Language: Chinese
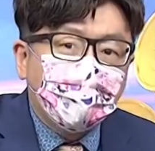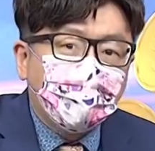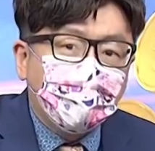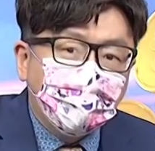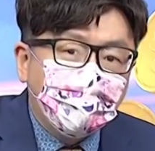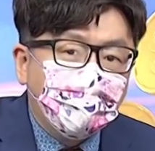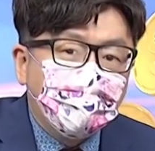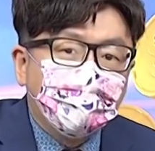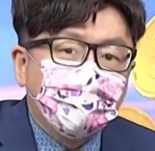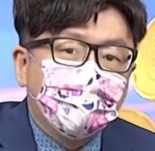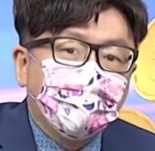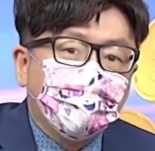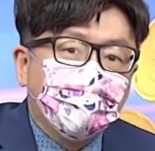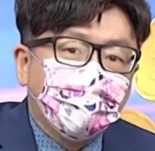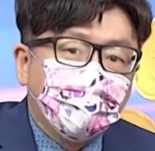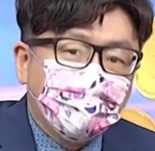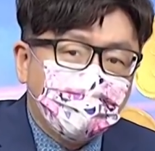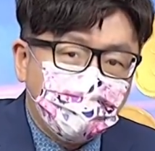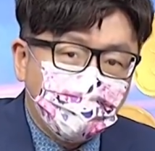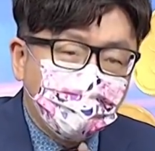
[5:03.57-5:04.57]
你一定可以，
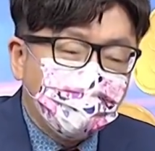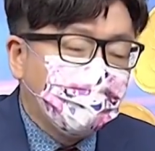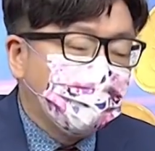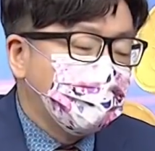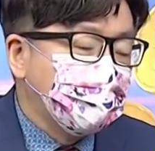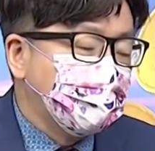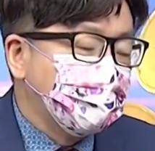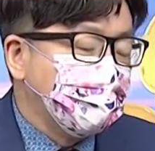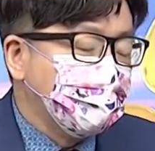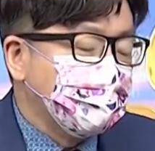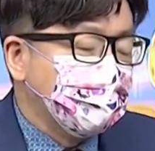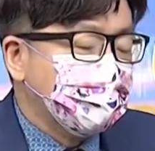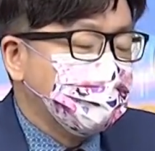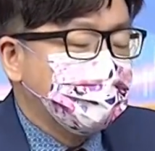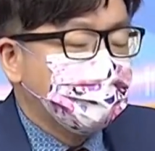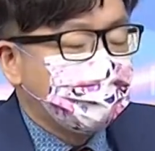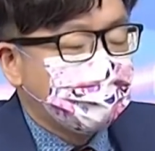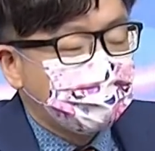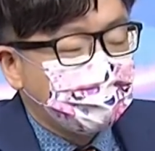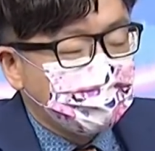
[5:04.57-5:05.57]
你绝对可以哦。
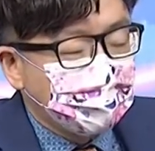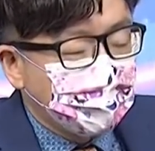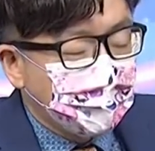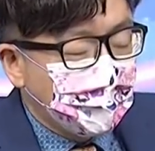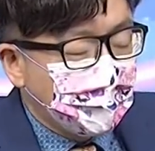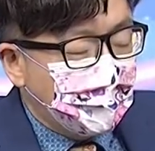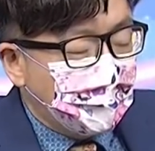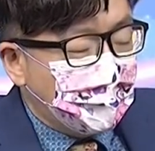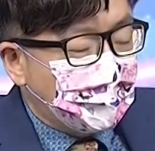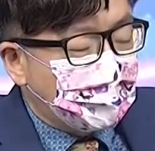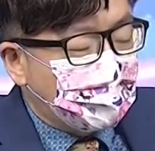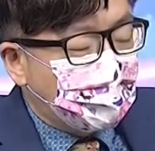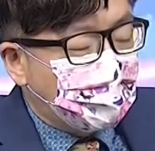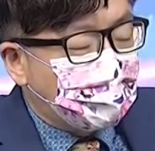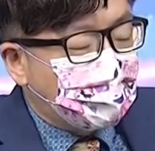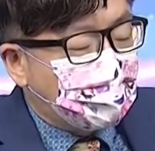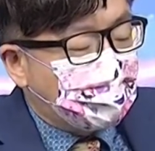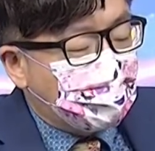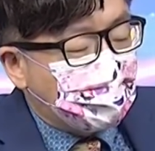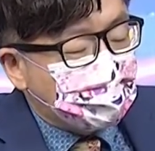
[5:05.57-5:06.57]
那我
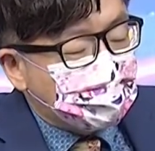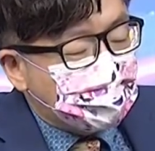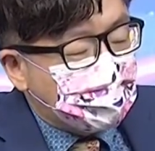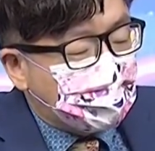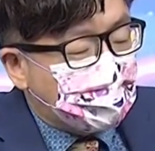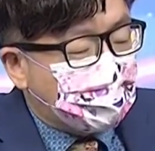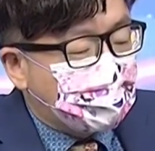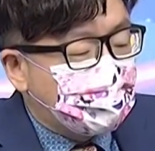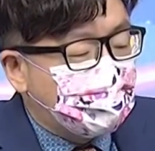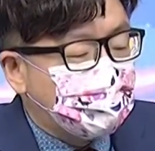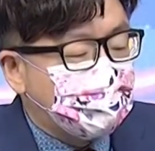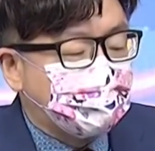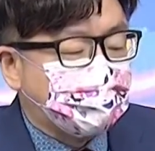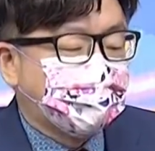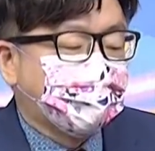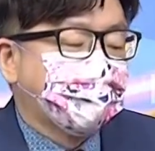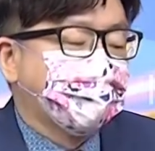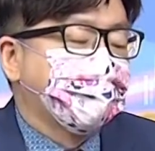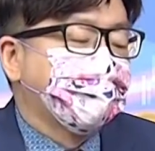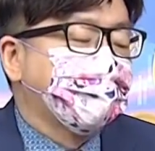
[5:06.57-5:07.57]
们来看一下，
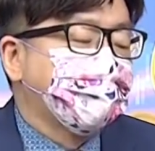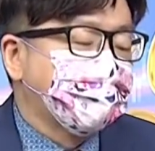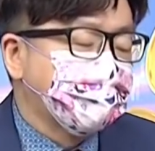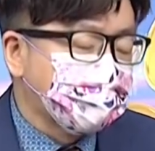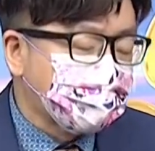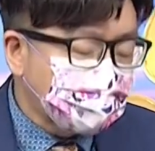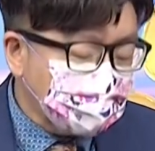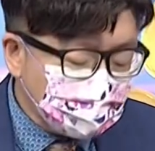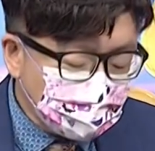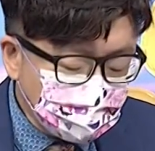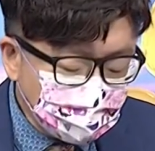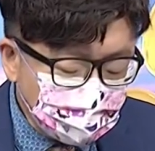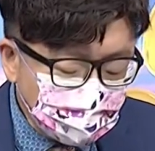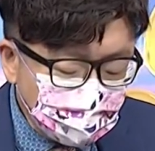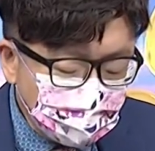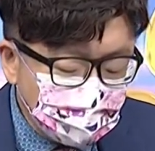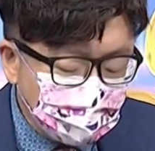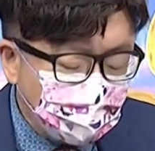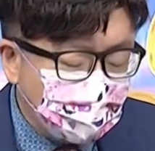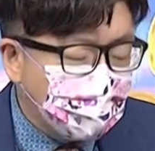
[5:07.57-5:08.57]

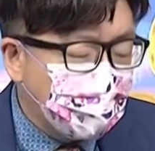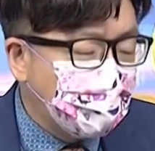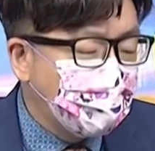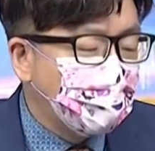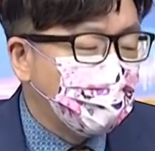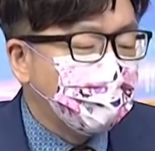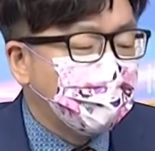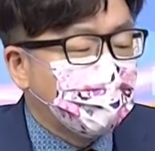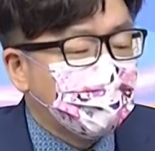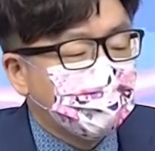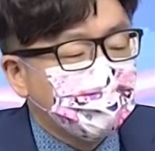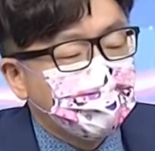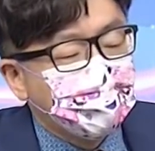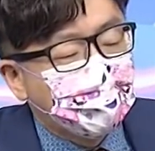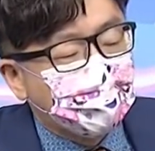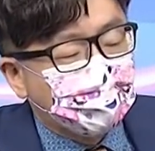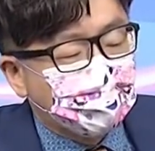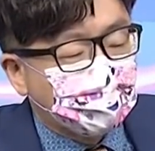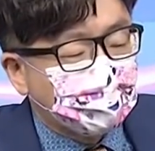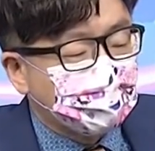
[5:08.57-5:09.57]
今天压回嘛，很
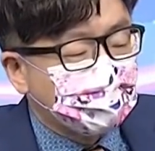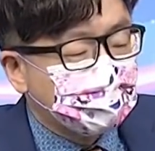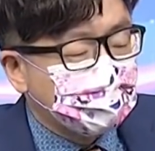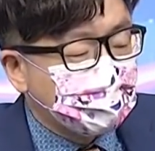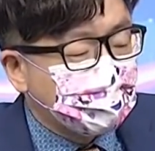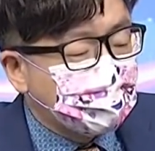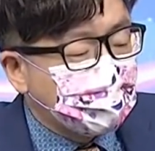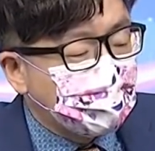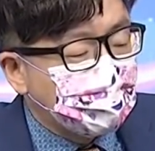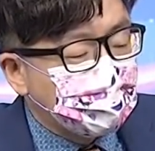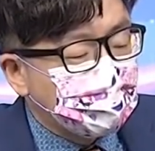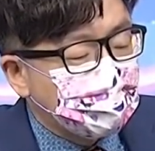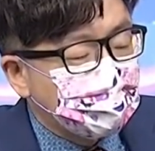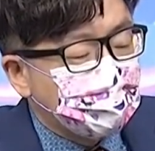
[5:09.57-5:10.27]
好啊，这个压回就